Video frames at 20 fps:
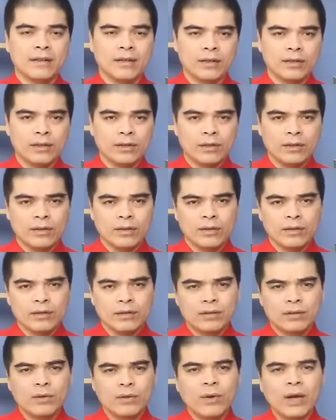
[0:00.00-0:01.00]
À,
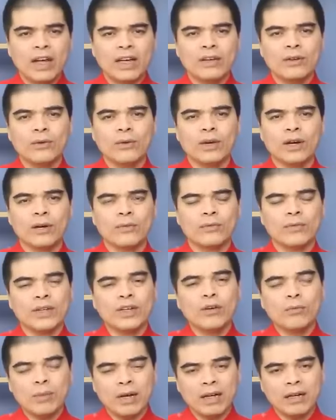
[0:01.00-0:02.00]
ngũ hành của
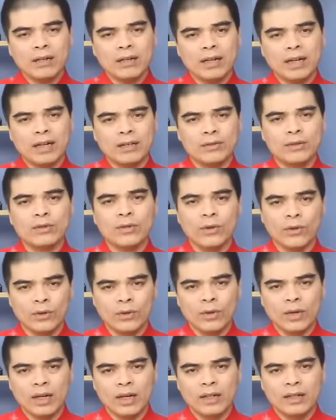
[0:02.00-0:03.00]
phía đông bắc là thuộc
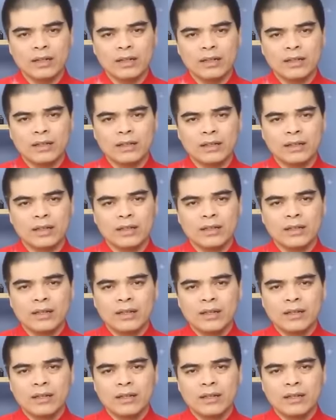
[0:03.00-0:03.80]
thổ đúng không ạ?